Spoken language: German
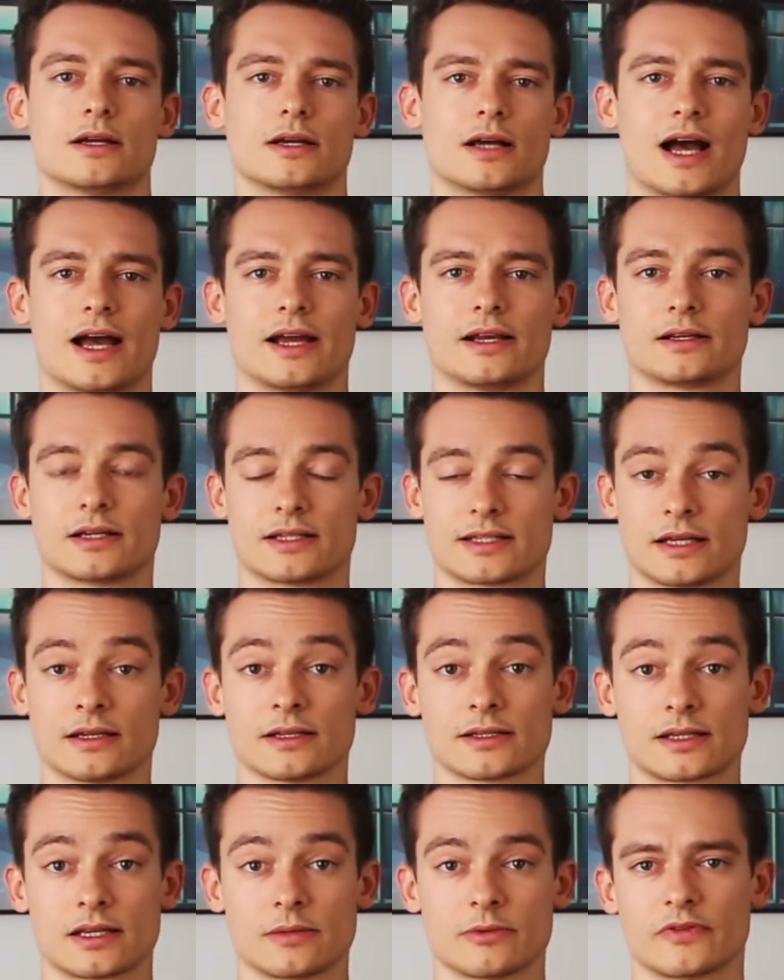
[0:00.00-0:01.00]
Ein ganz
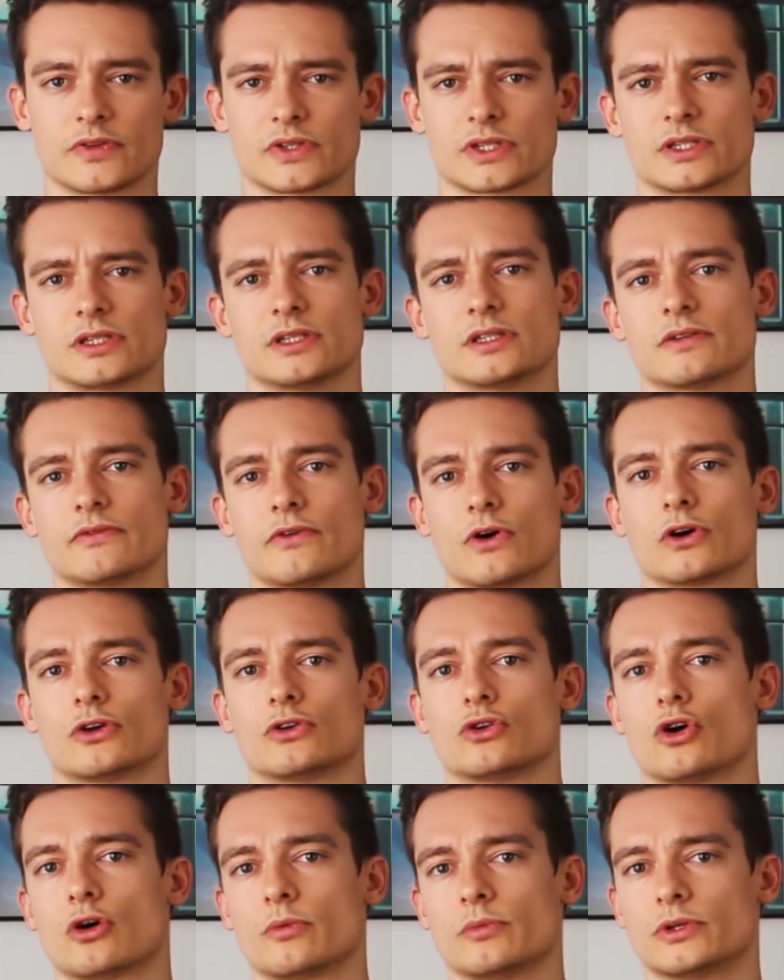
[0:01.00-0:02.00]
anderes Thema, was ich diese Woche
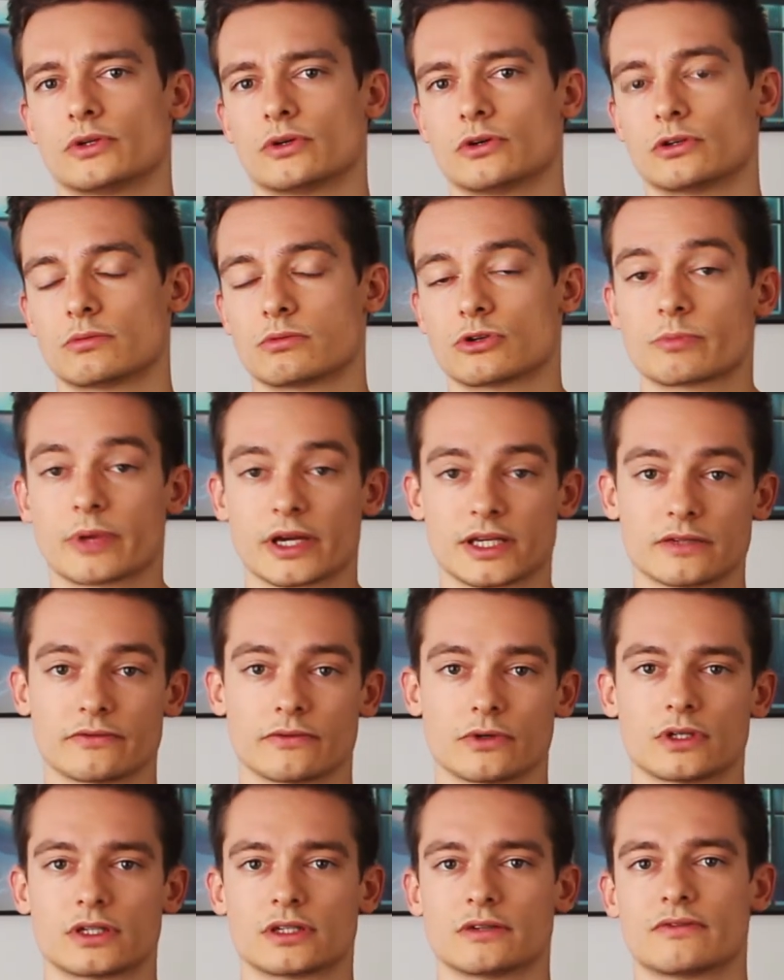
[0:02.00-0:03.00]
noch mit euch besprechen
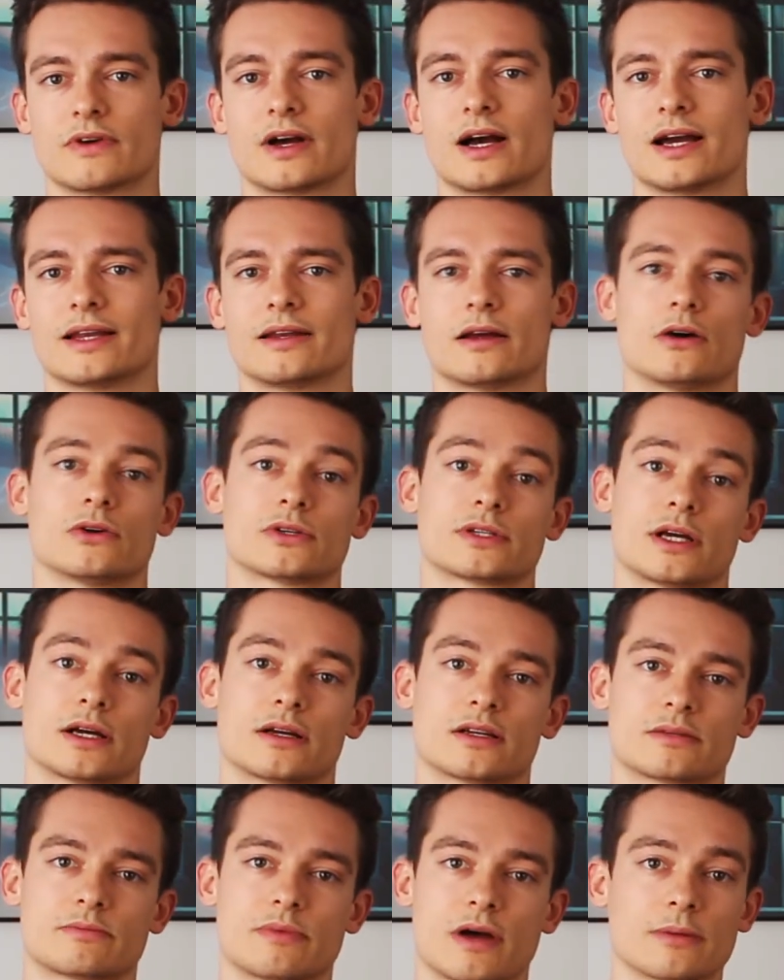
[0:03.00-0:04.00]
wollte, war eine Aussage
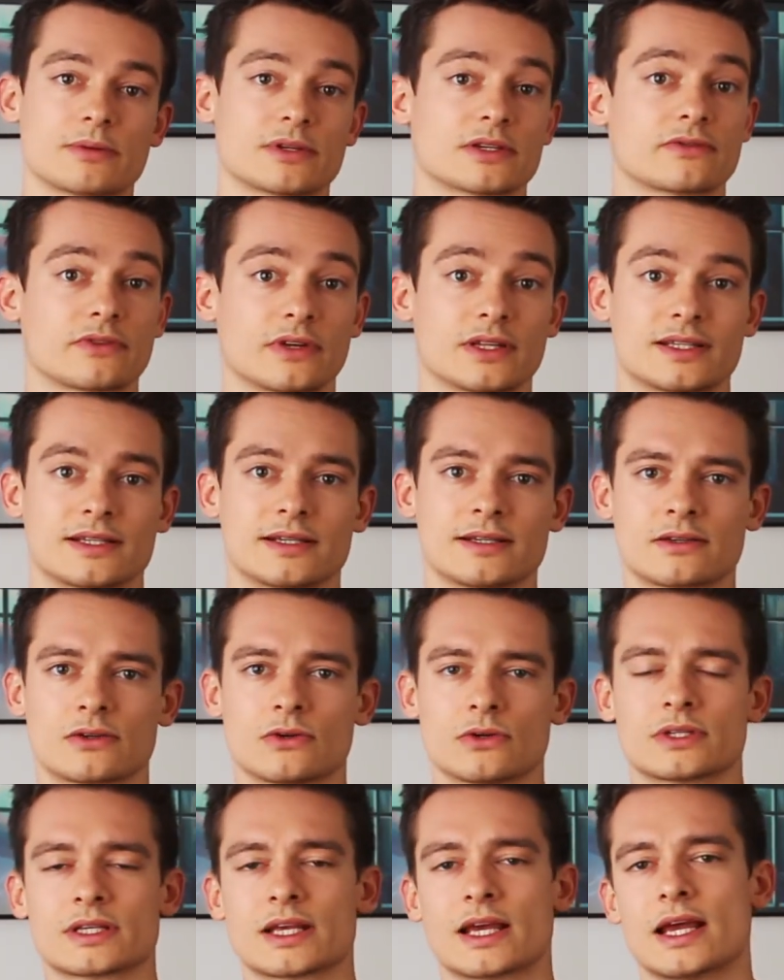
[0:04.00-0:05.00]
des Papstes
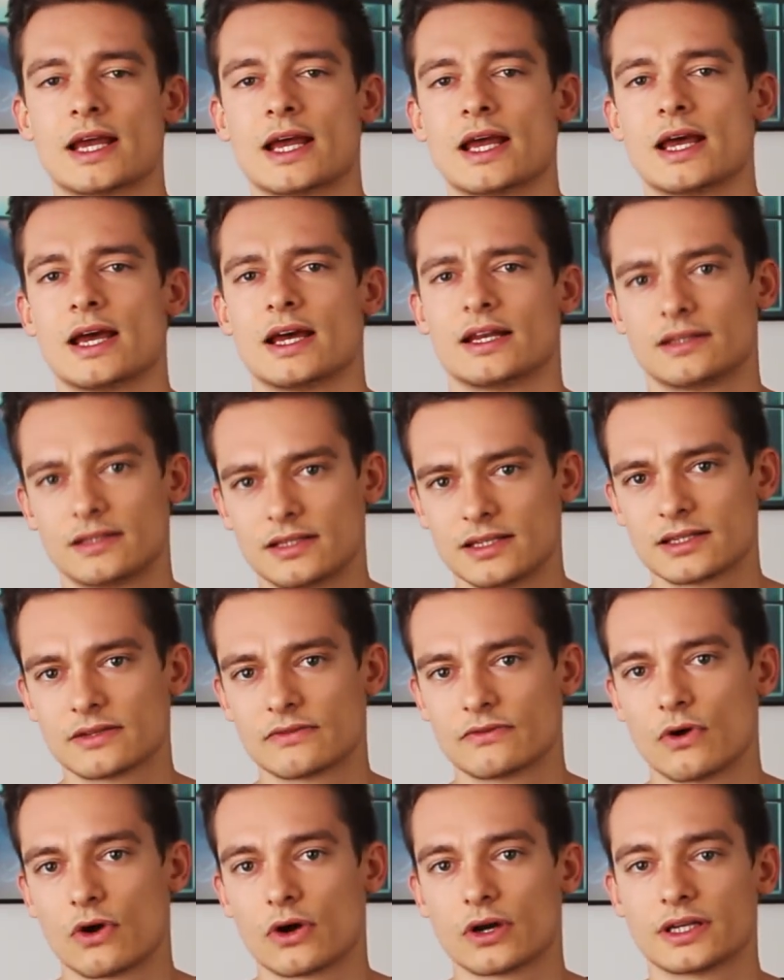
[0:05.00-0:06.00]
Franziskus,
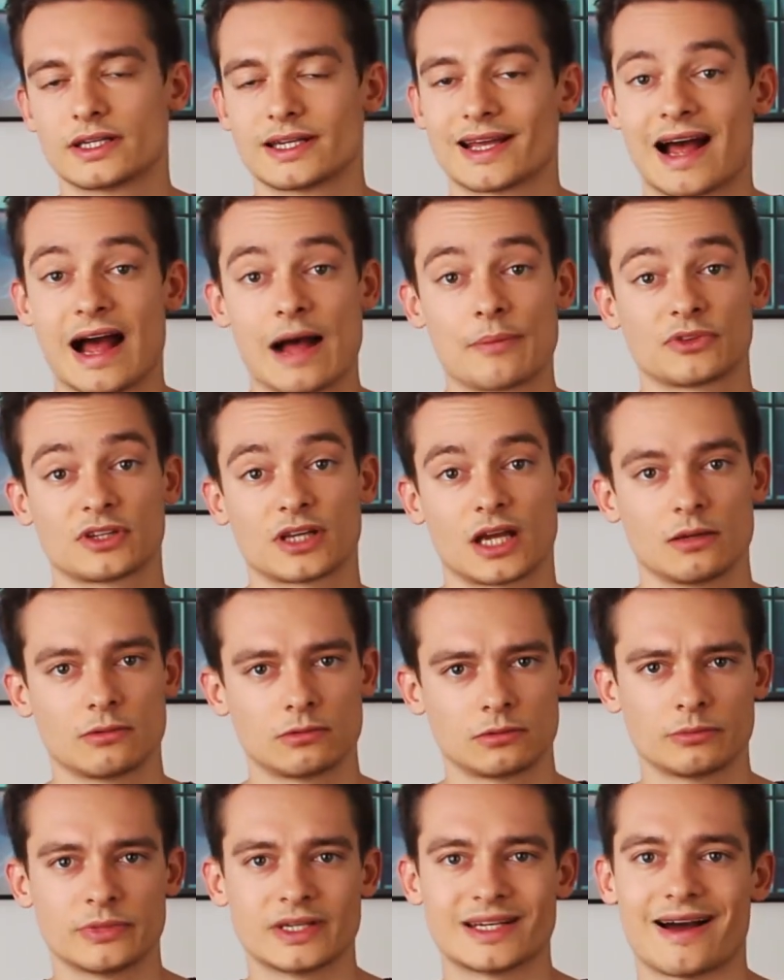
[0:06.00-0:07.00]
diese Woche der
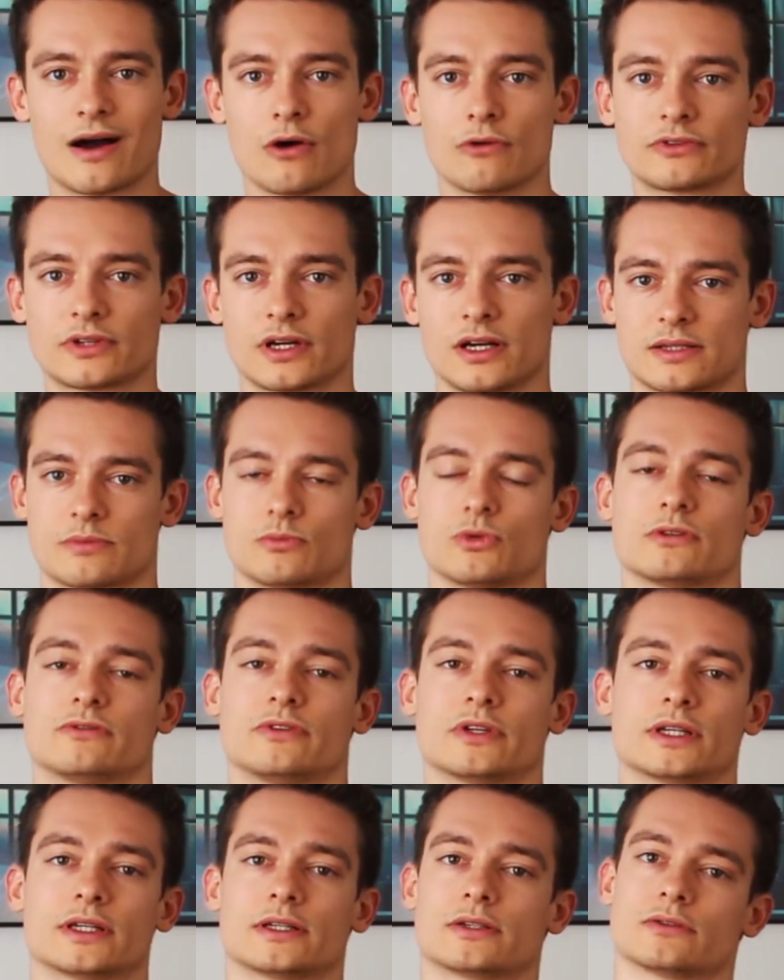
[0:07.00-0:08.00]
Abtreibung mit Auftragsmord
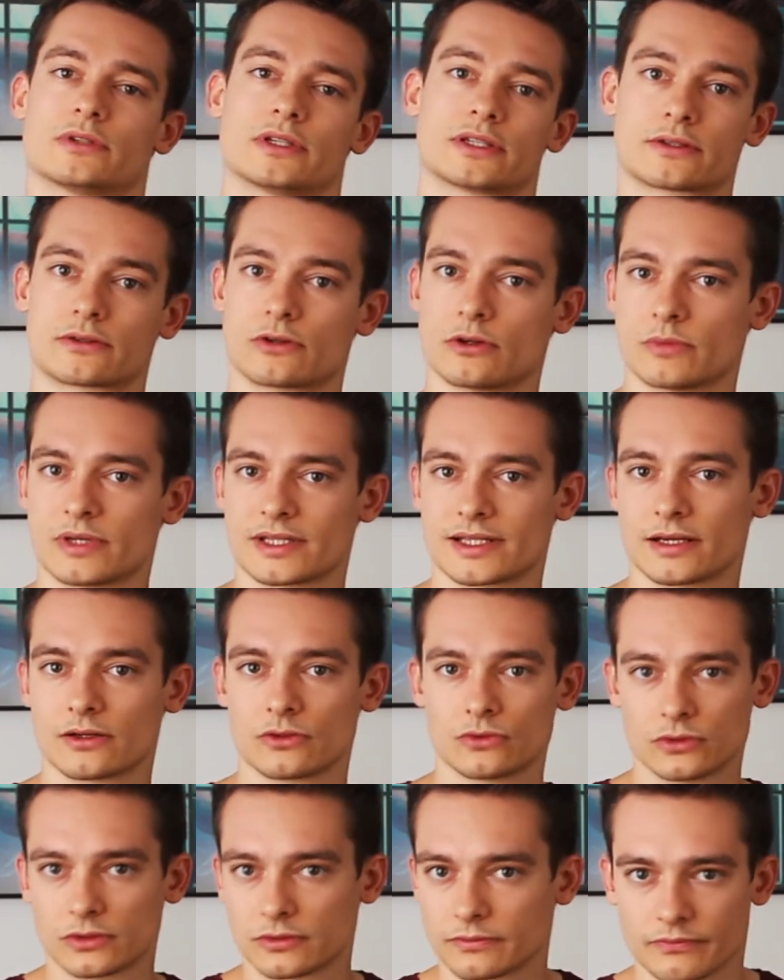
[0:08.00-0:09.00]
verglichen. Und jetzt könnte man sagen,
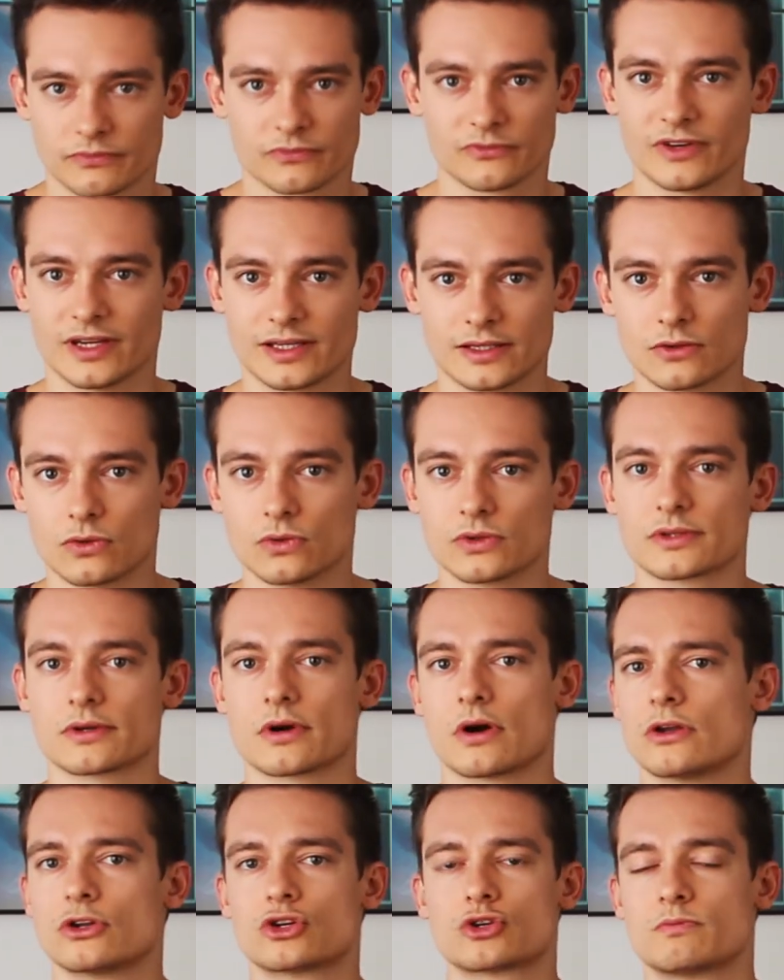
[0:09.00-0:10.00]
gut, welche große
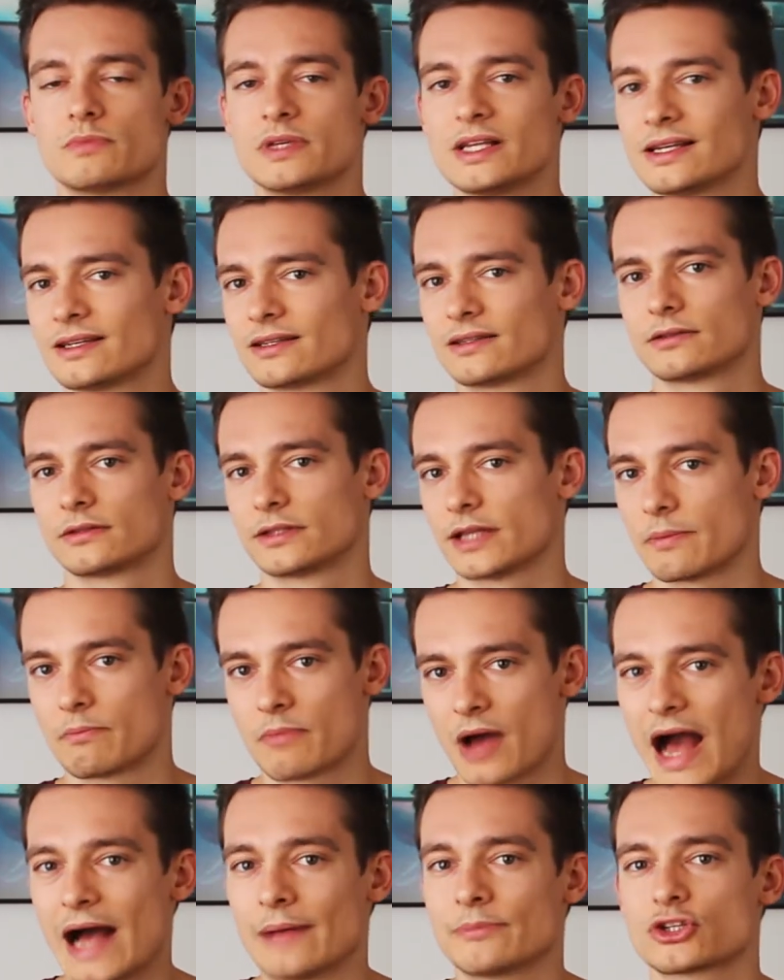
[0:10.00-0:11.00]
Rolle spielt der
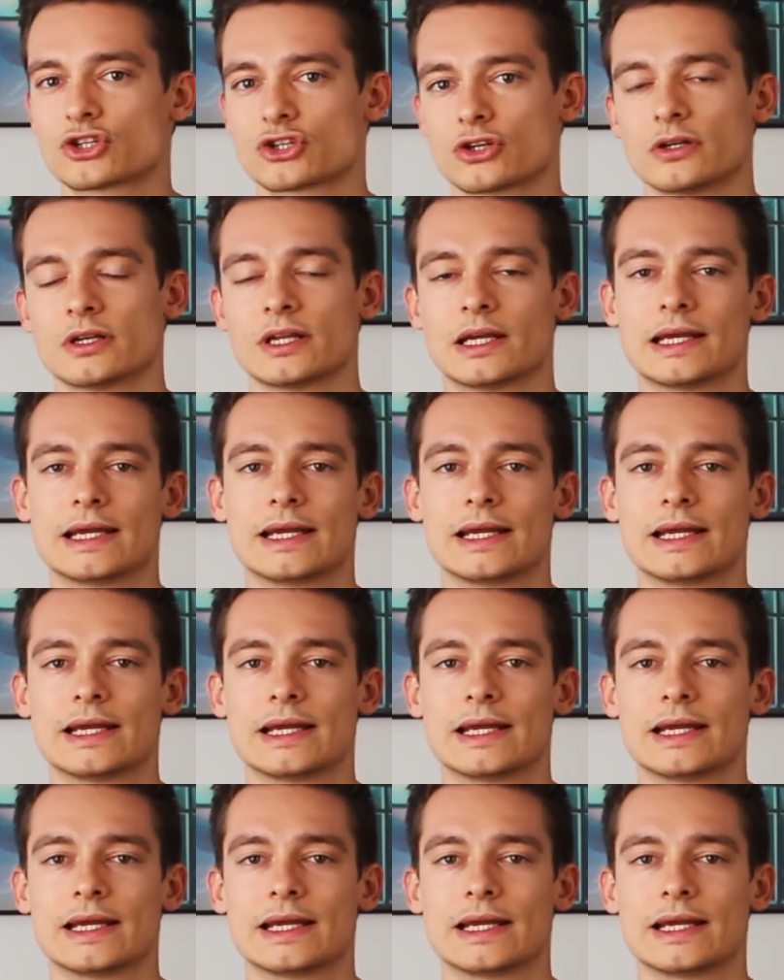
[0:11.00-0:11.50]
Papst schon?